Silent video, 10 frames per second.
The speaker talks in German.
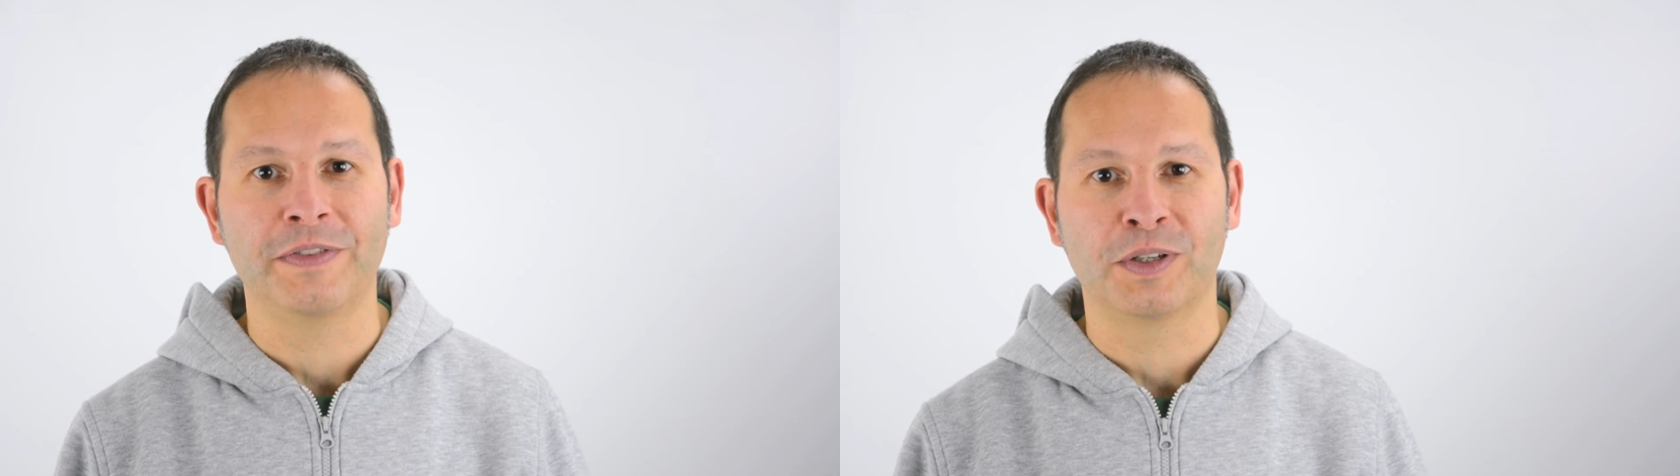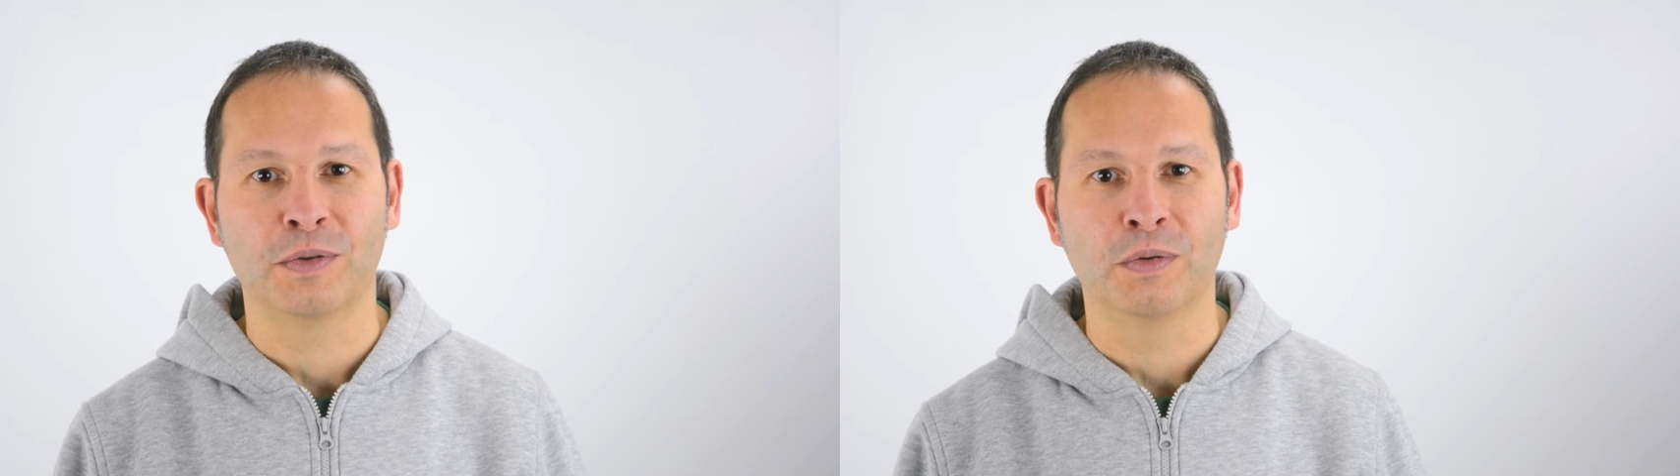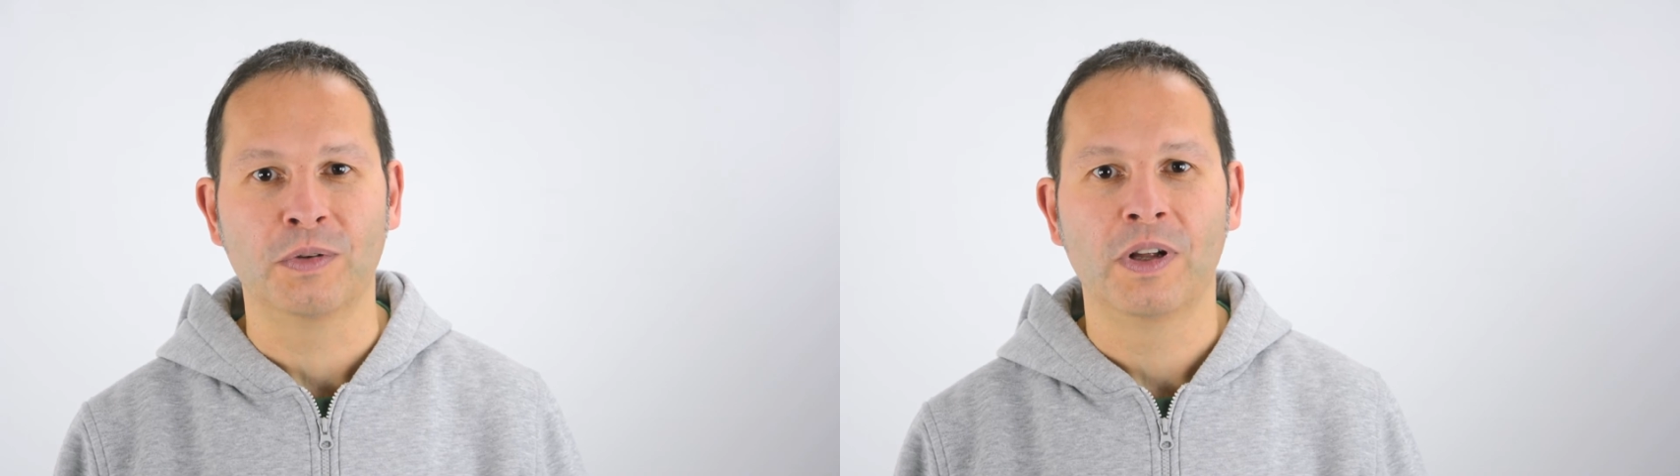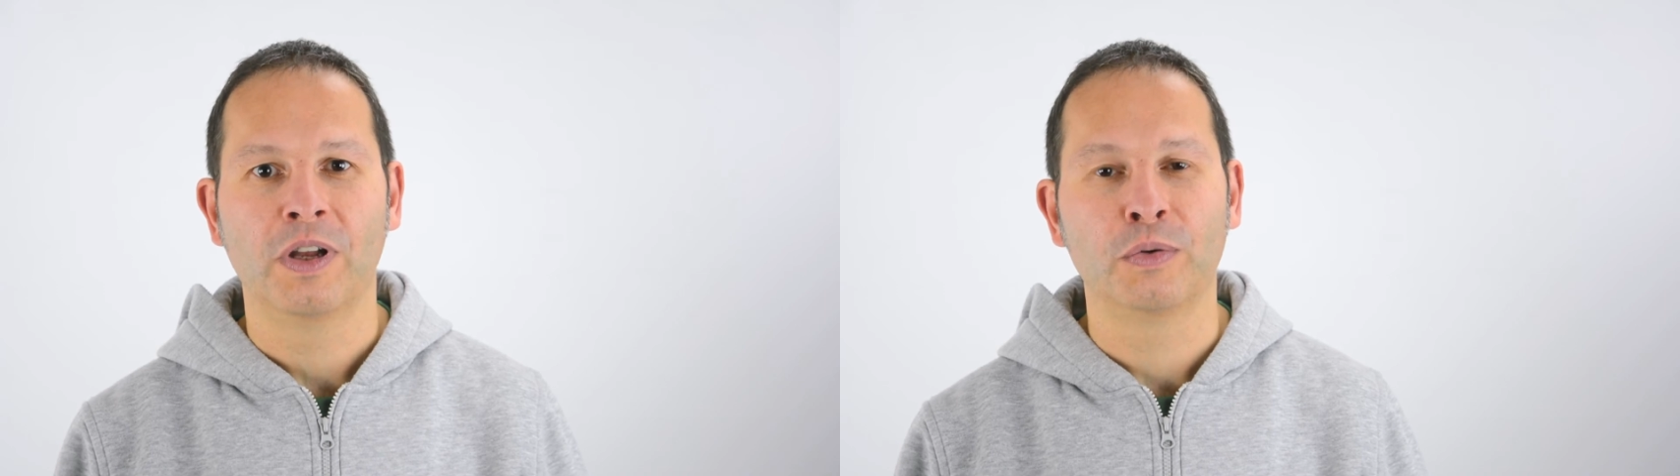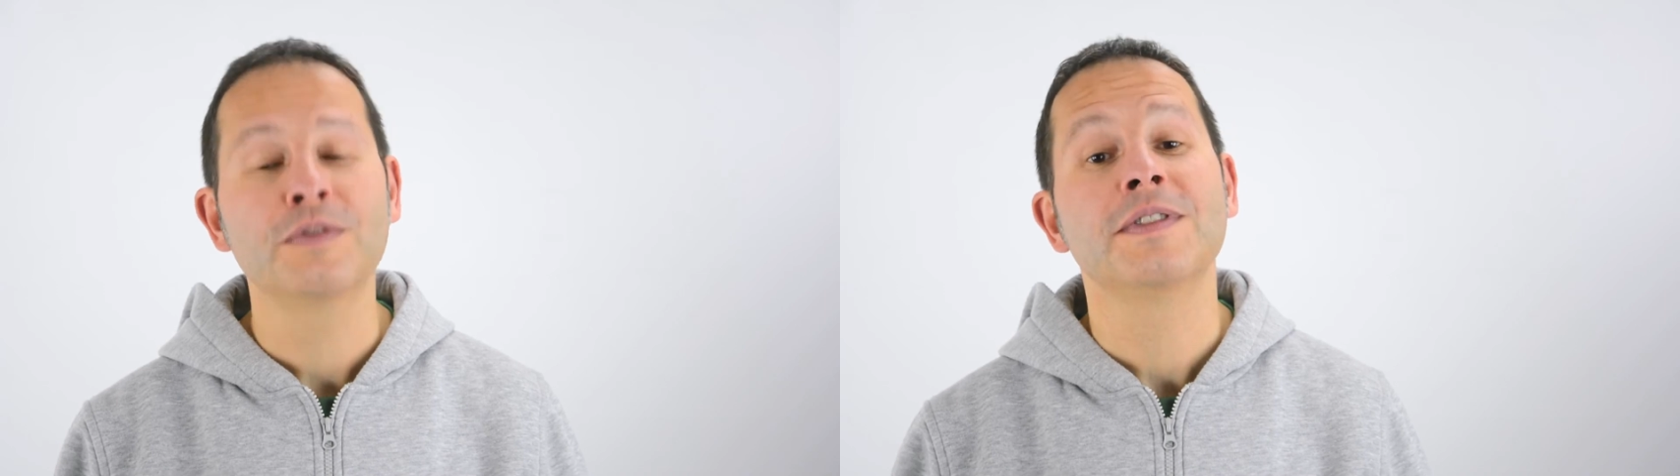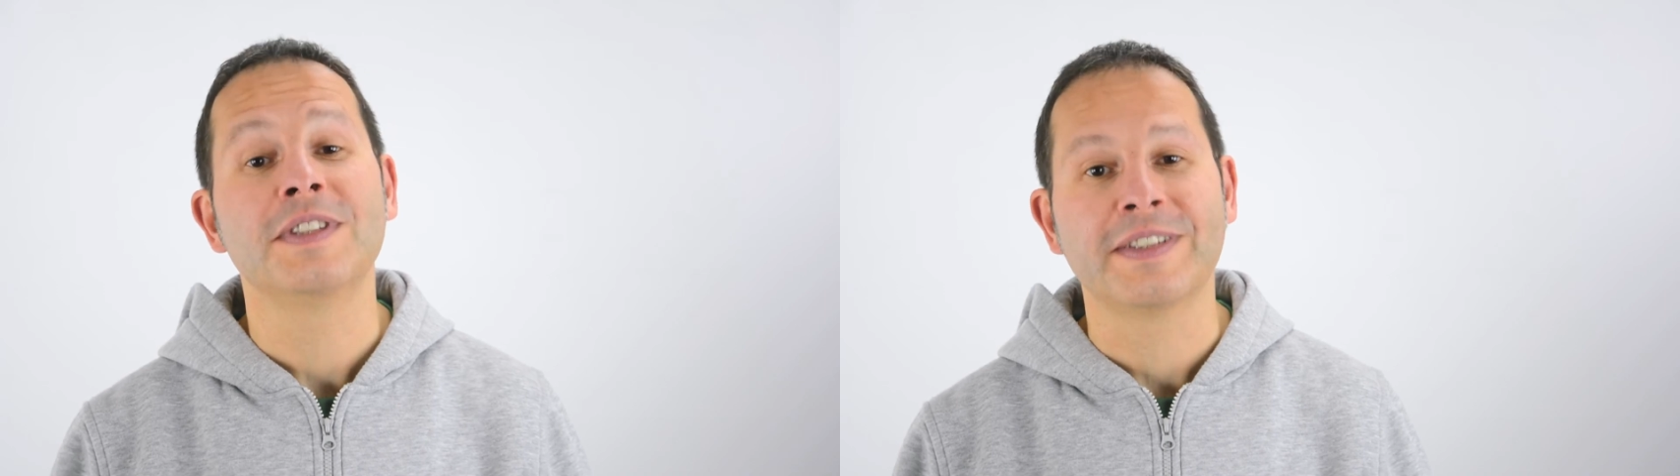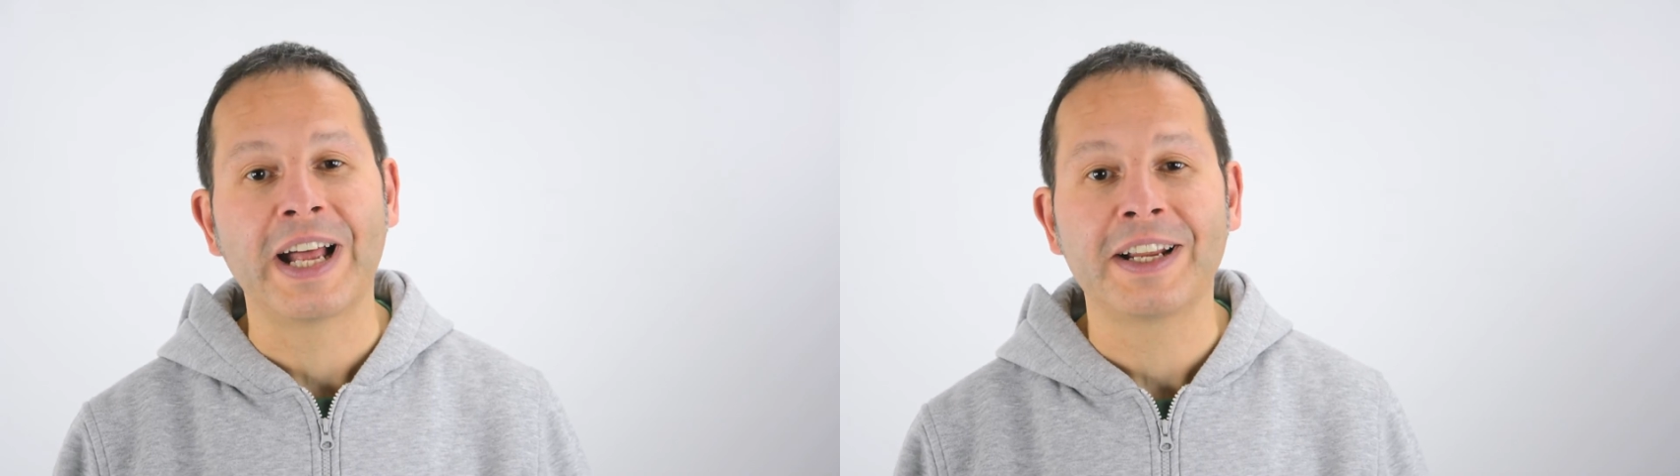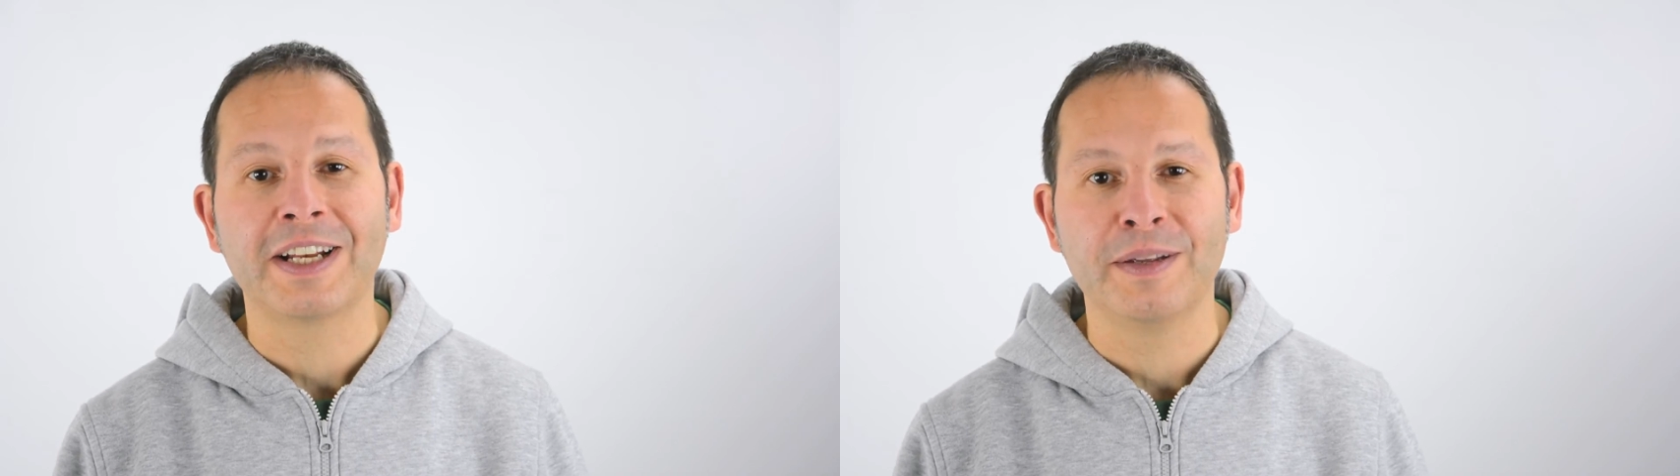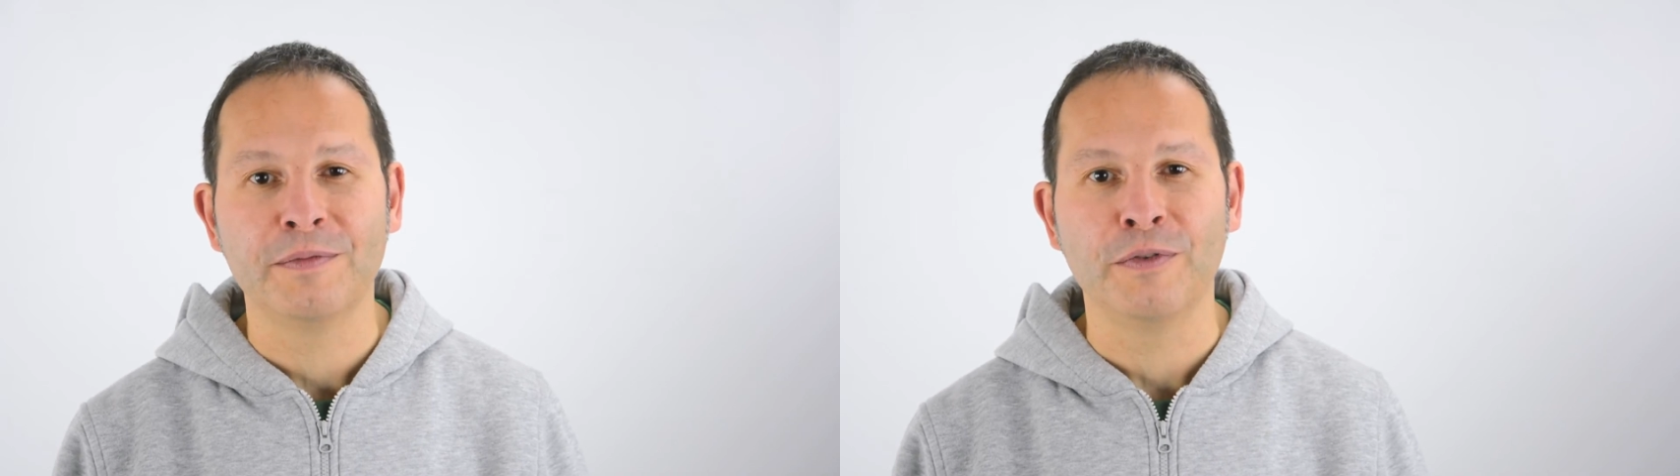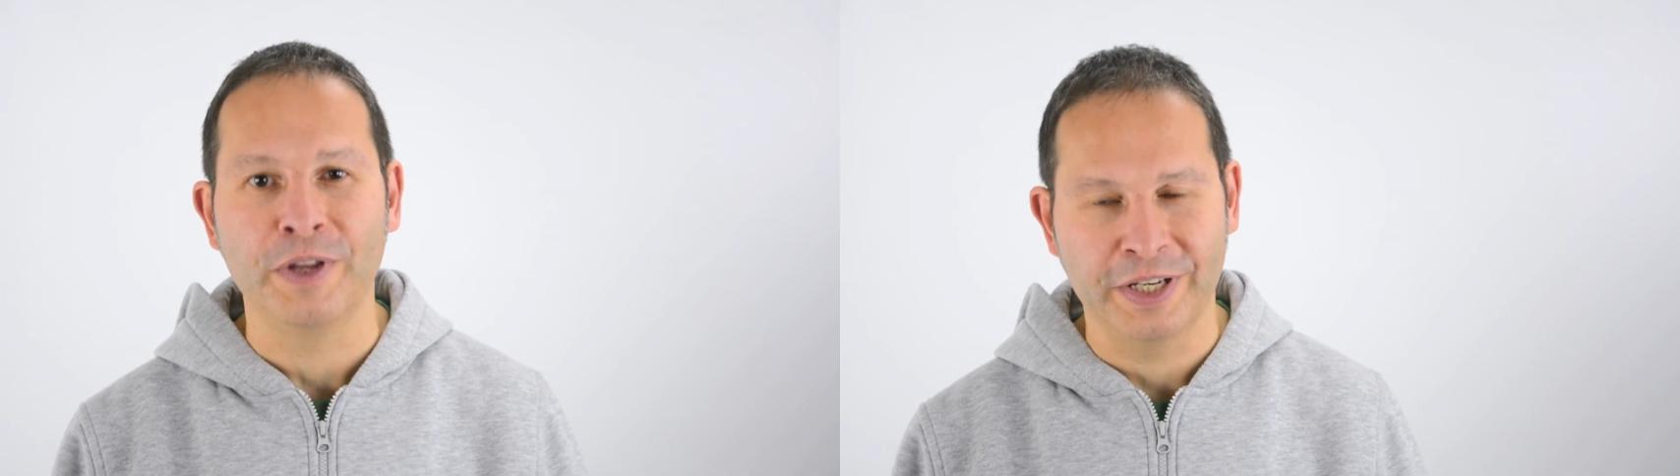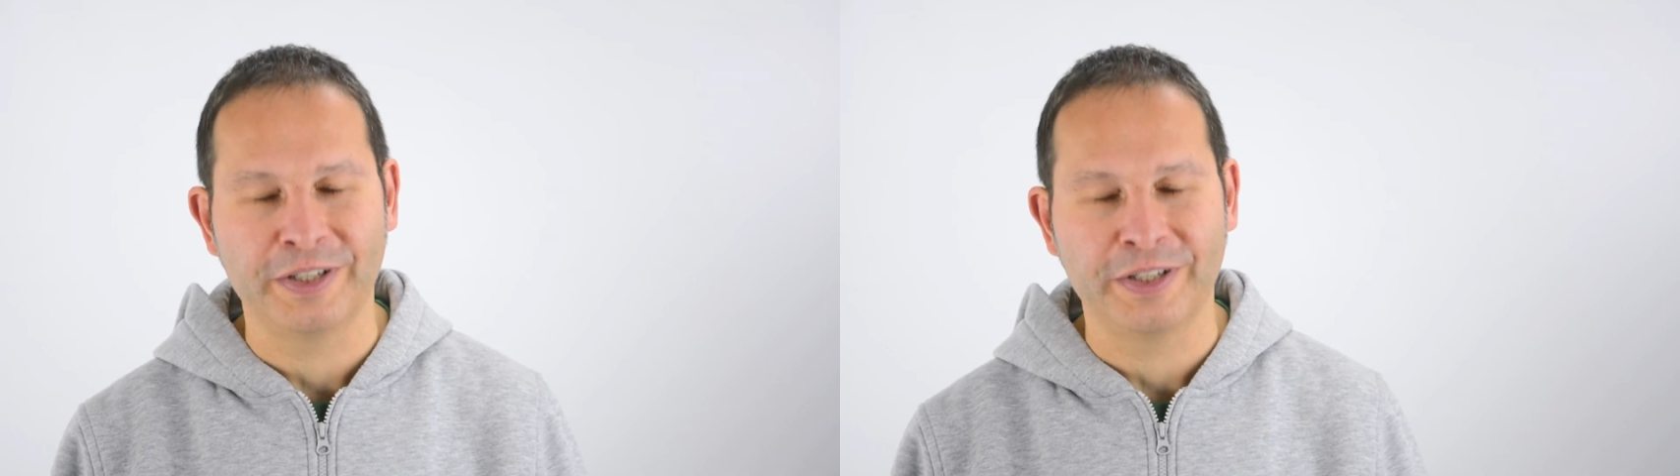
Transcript: Wirkung. Nutzen Sie Seilklemmen für Ihr